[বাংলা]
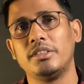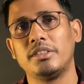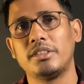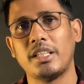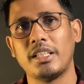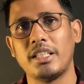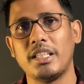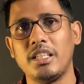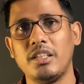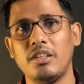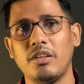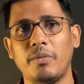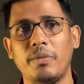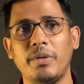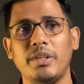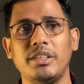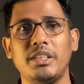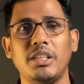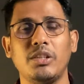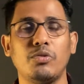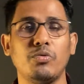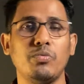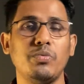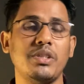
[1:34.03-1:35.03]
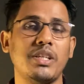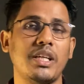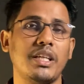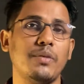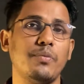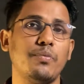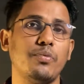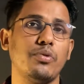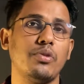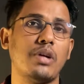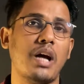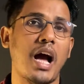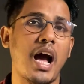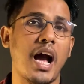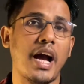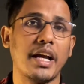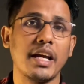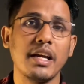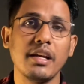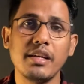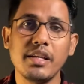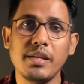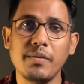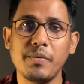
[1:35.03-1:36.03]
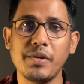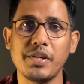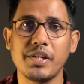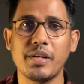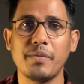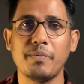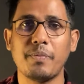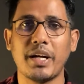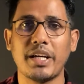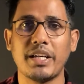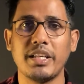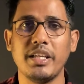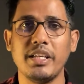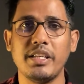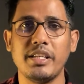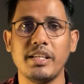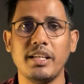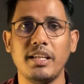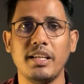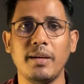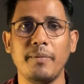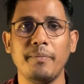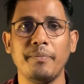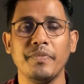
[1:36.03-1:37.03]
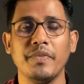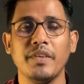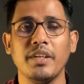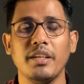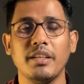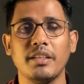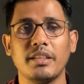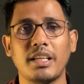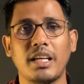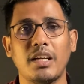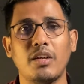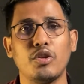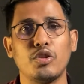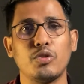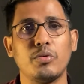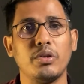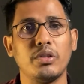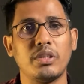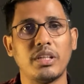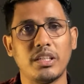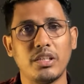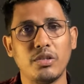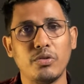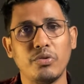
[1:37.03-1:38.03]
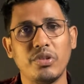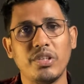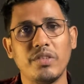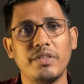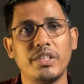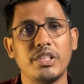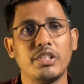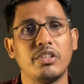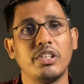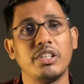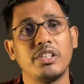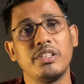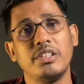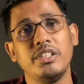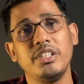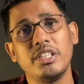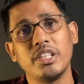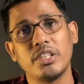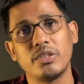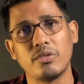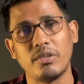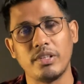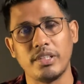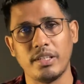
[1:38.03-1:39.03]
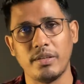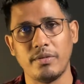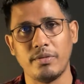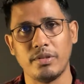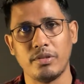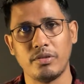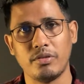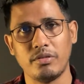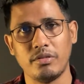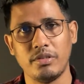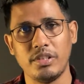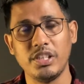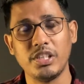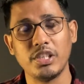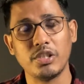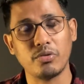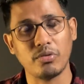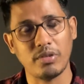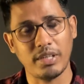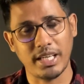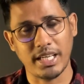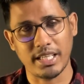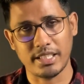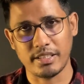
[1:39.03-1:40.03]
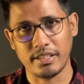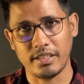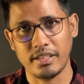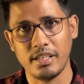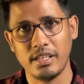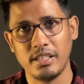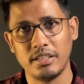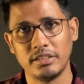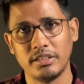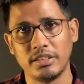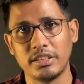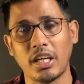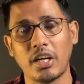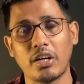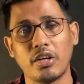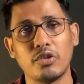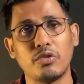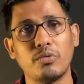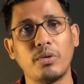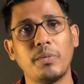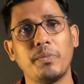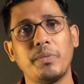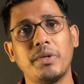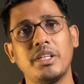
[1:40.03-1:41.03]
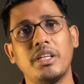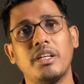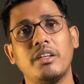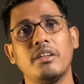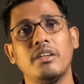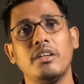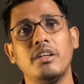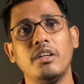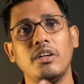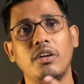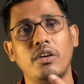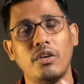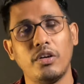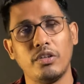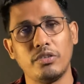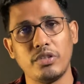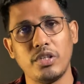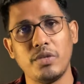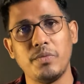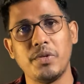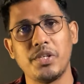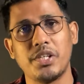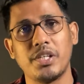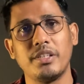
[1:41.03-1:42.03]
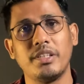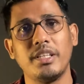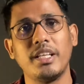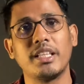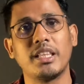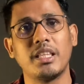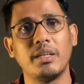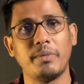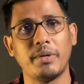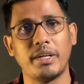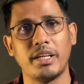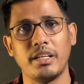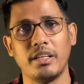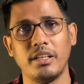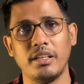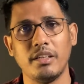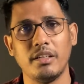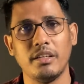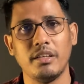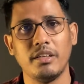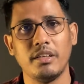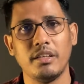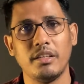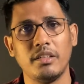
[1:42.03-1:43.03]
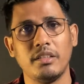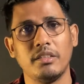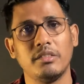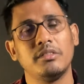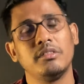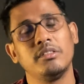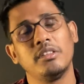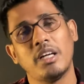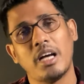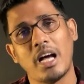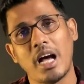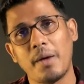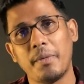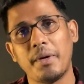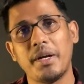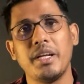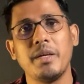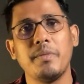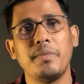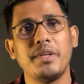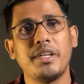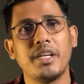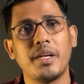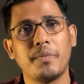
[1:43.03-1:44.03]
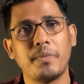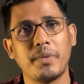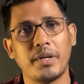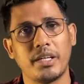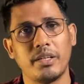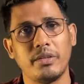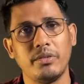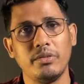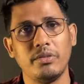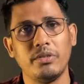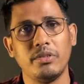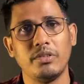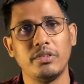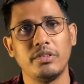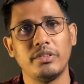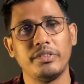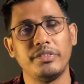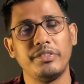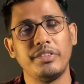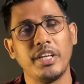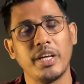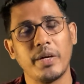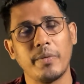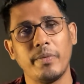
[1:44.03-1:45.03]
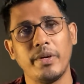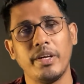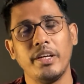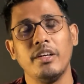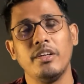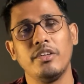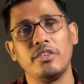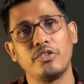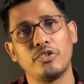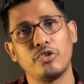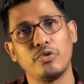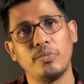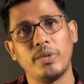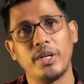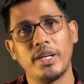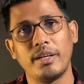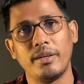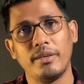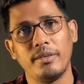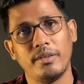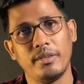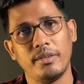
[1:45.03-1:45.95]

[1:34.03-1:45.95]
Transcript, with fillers: তাতে কি হবে যে তুমি যাদের আগে ইনভিটেশন পাঠিয়েছিলে তারা অনেক সময় তাদের নোটিফিকেশন অনেক নিচে চলে যাবে নিচে চলে গেছে যার কারণে তোমার পেজের হয়তো ইনভিটেশন দেখতে পারেনি আবার রিপিটেড পাঠাও দেখবে তোমার